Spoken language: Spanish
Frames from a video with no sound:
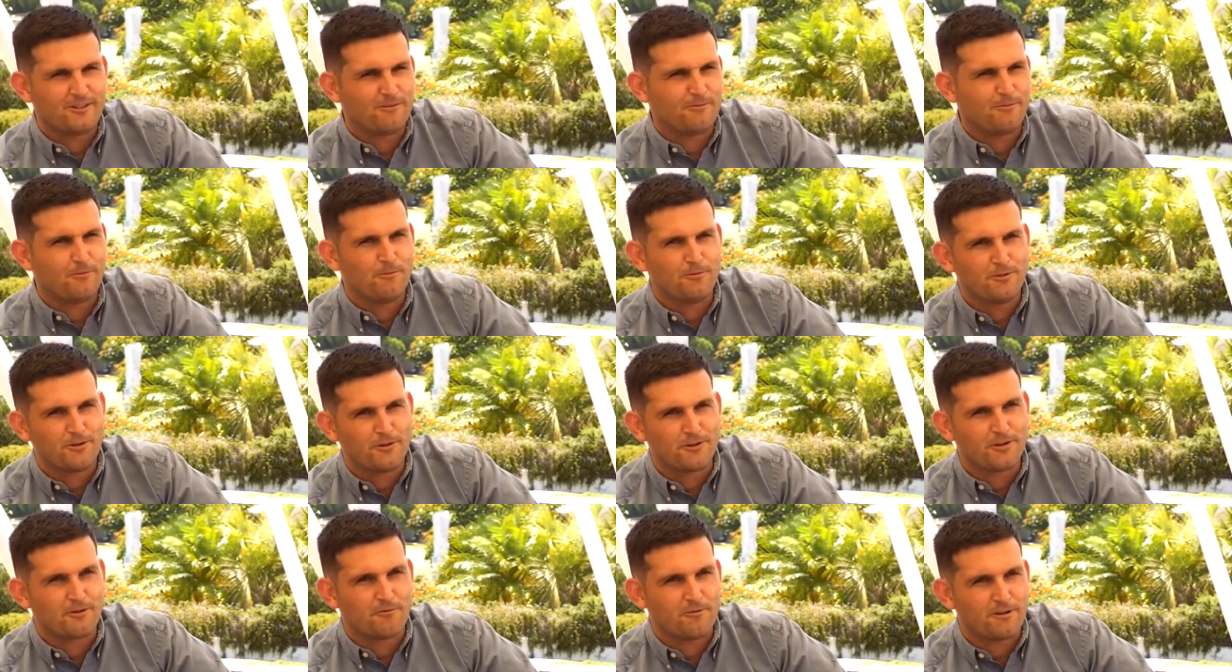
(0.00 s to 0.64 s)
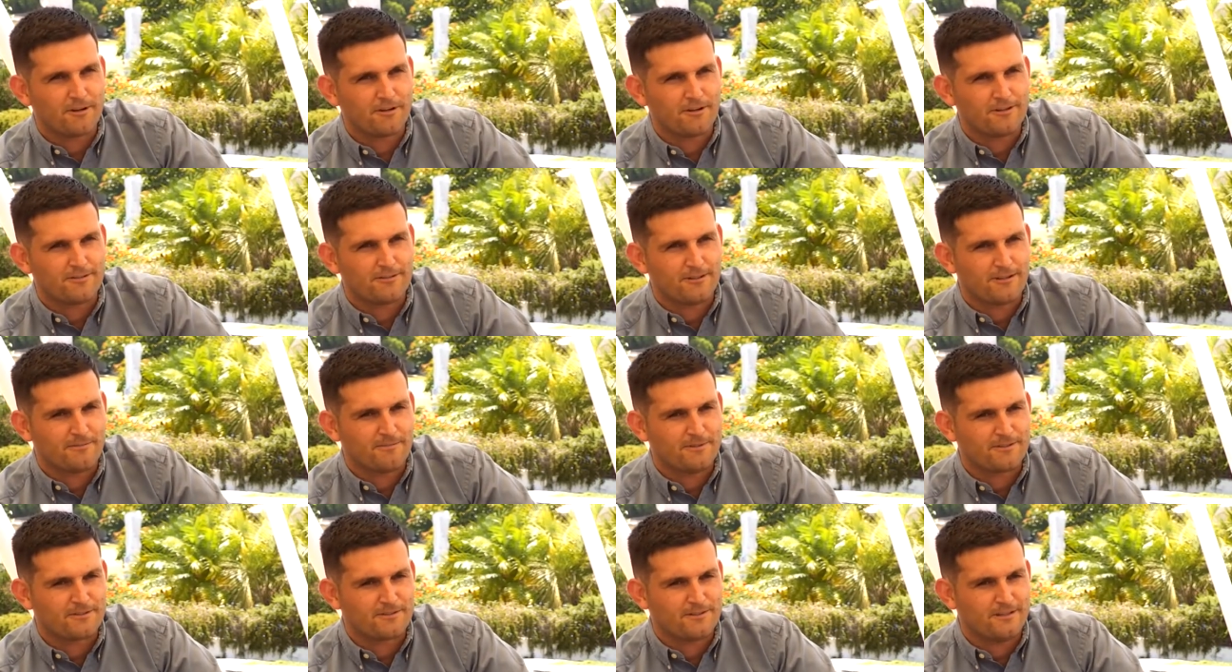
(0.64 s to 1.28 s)
muy buenos recuerdos de todas
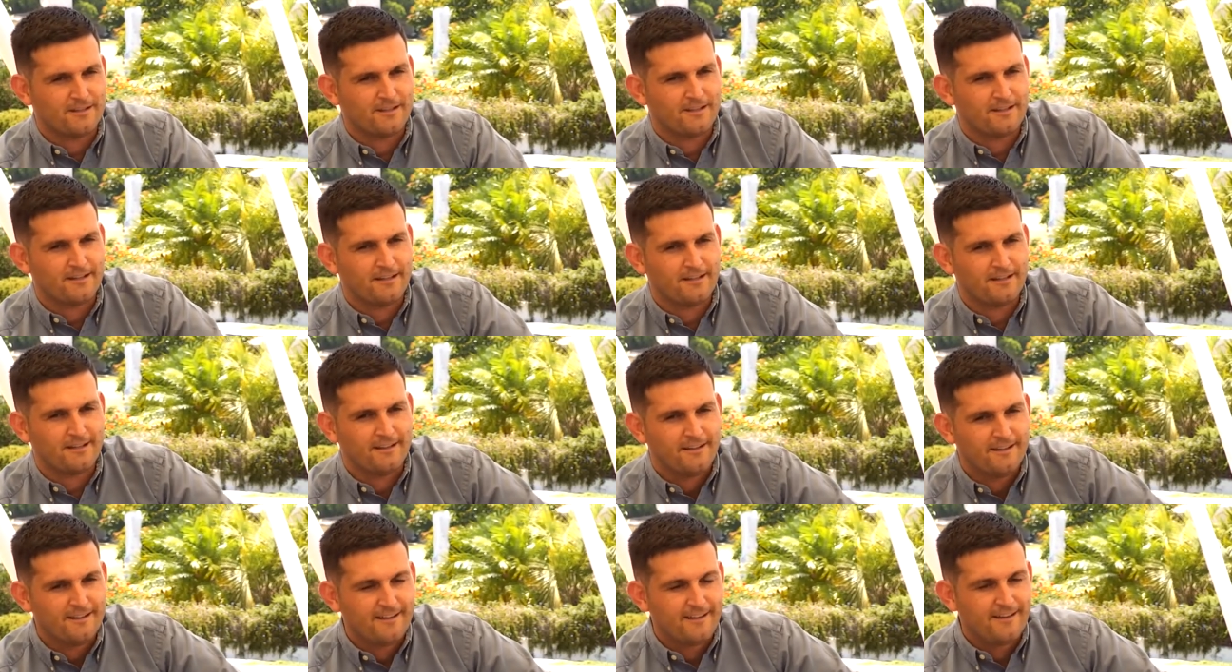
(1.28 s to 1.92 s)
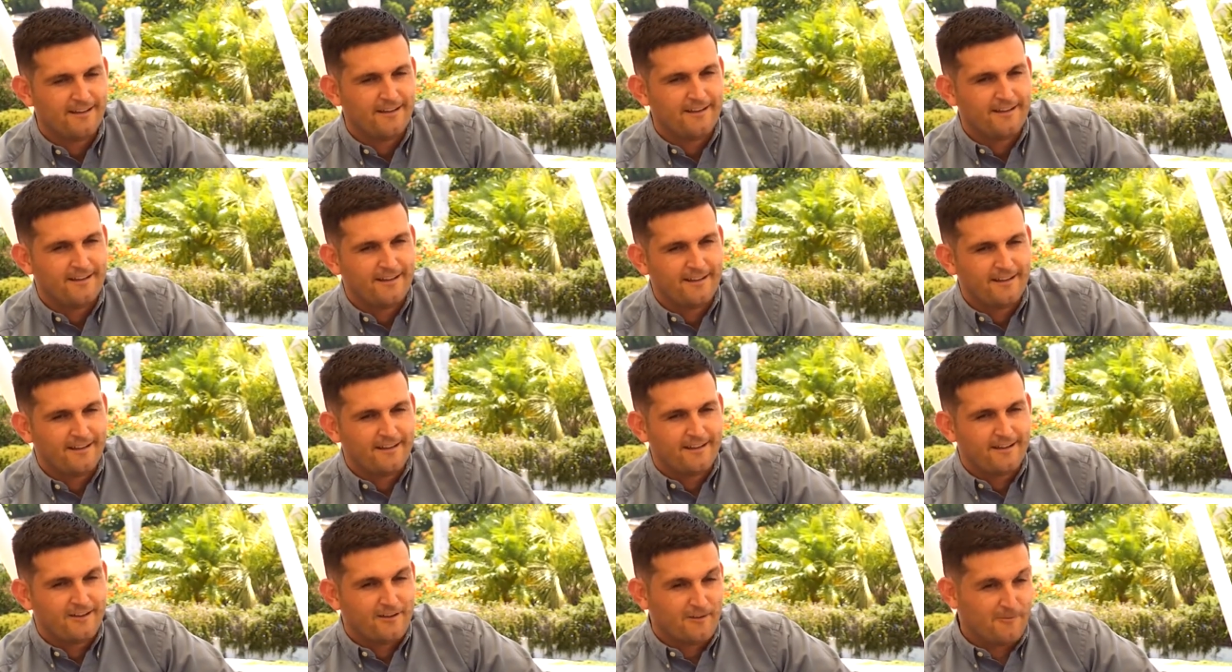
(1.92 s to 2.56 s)
las personas que
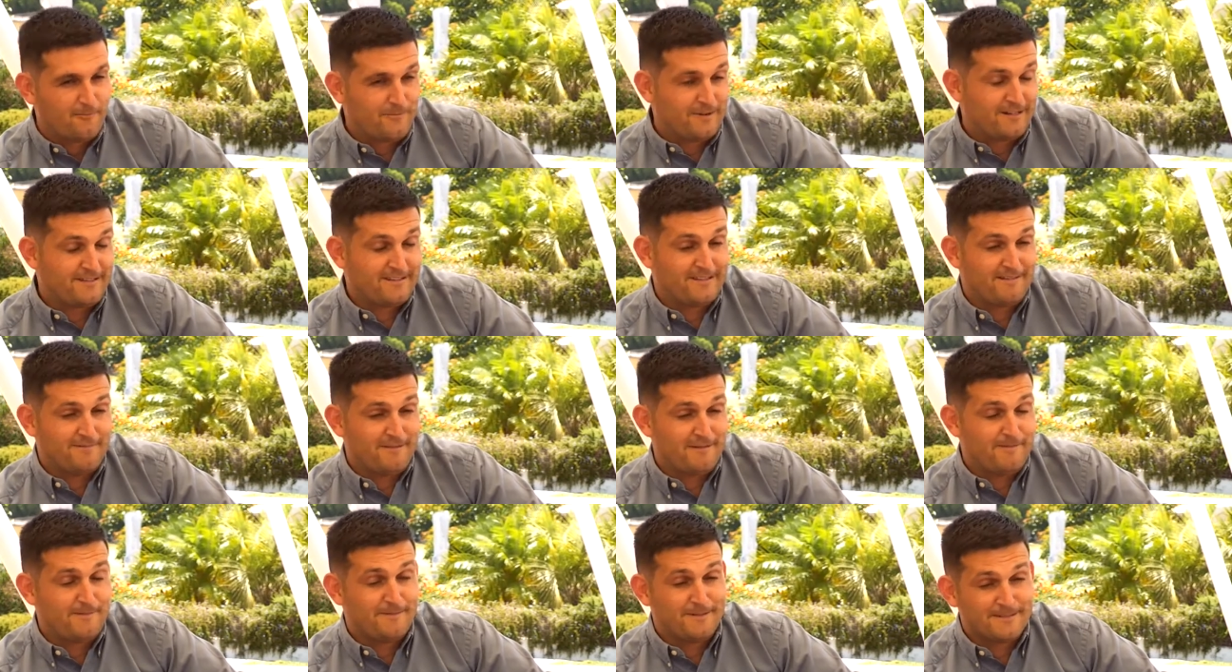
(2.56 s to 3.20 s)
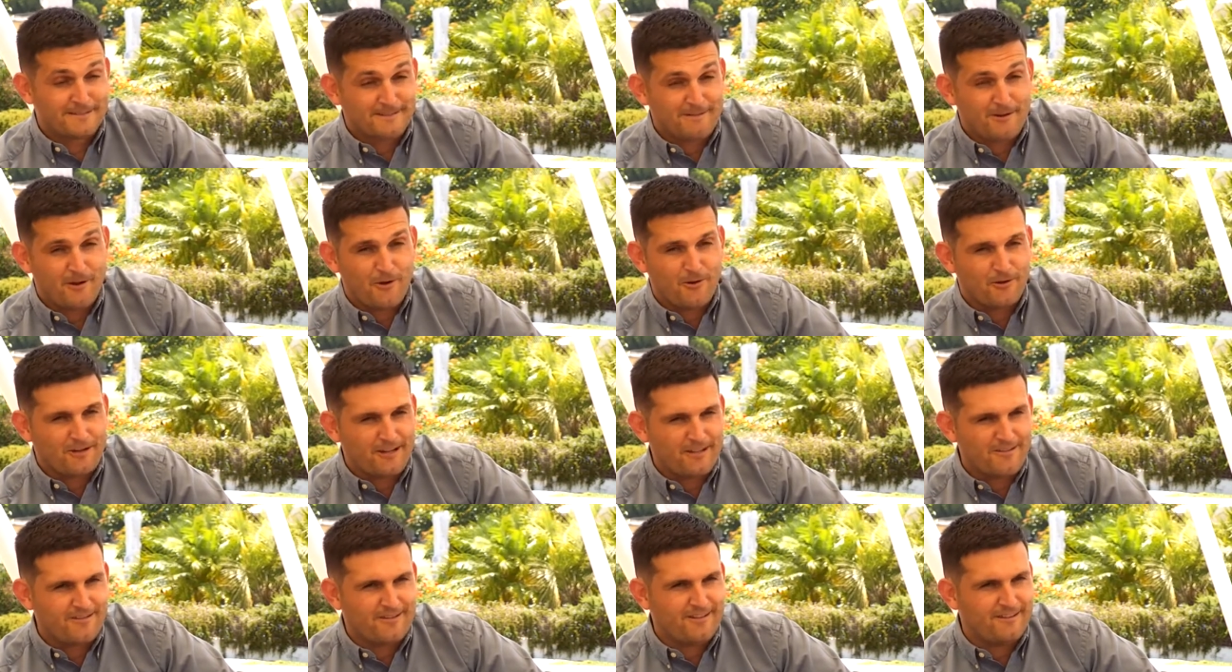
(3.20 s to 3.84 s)
compartí mi primer trabajo con
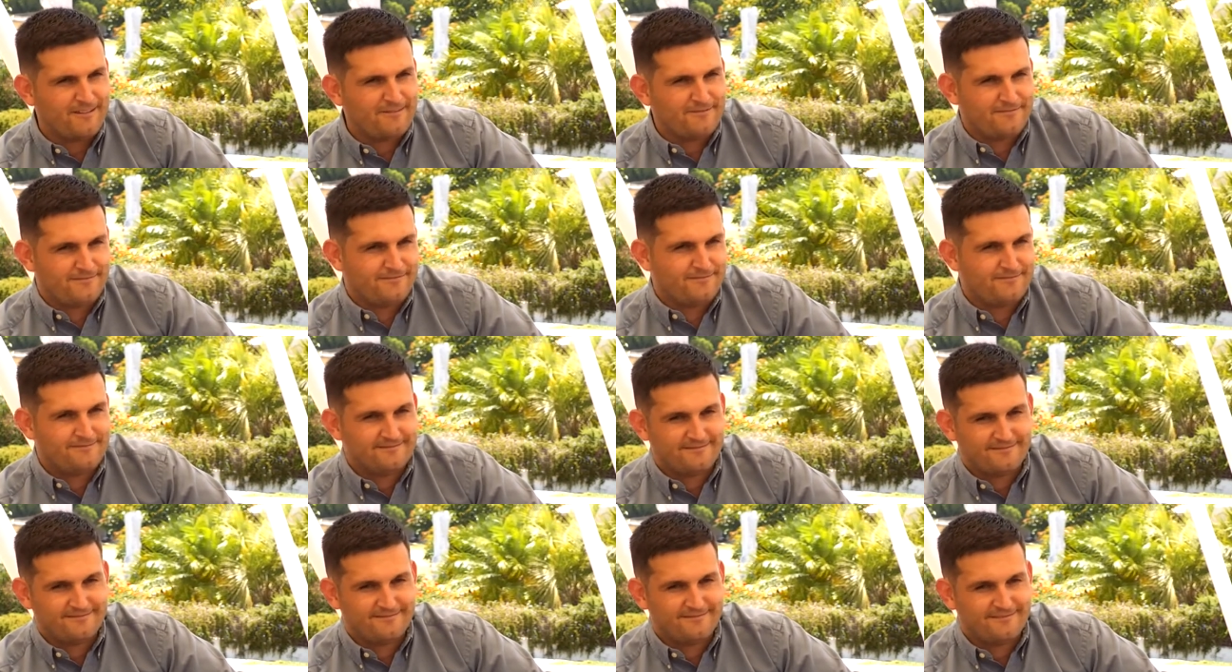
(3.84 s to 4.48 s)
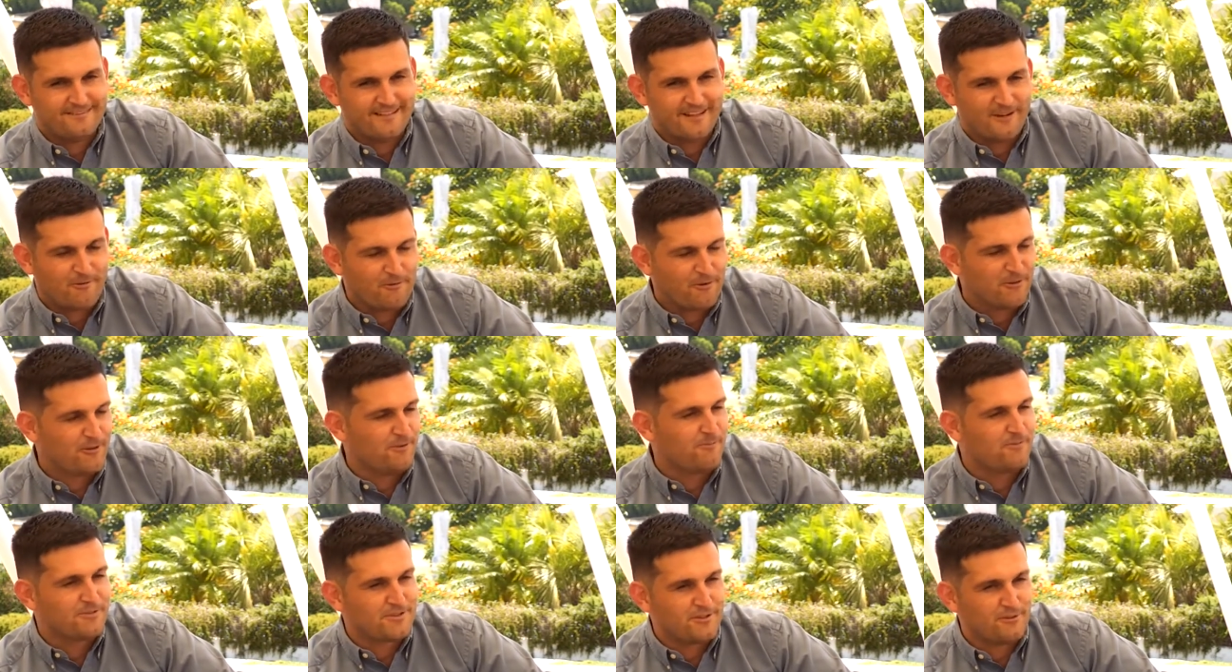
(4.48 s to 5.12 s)
ellos y la recuerdo
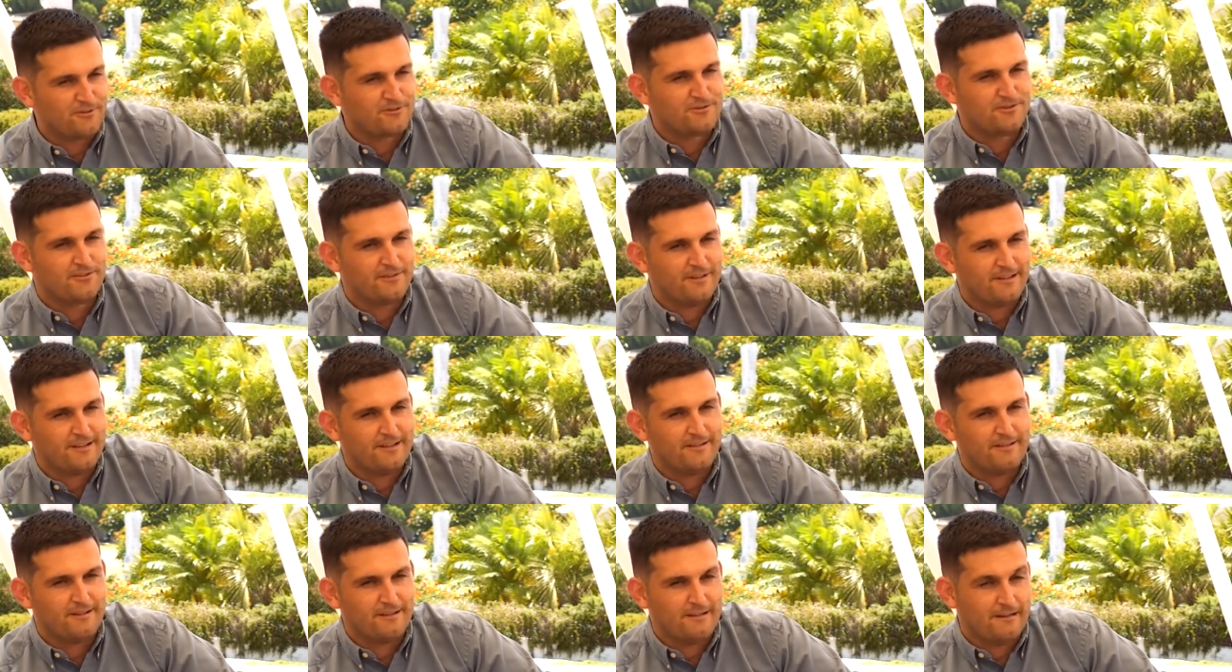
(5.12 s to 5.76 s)
con mucha ilusión y,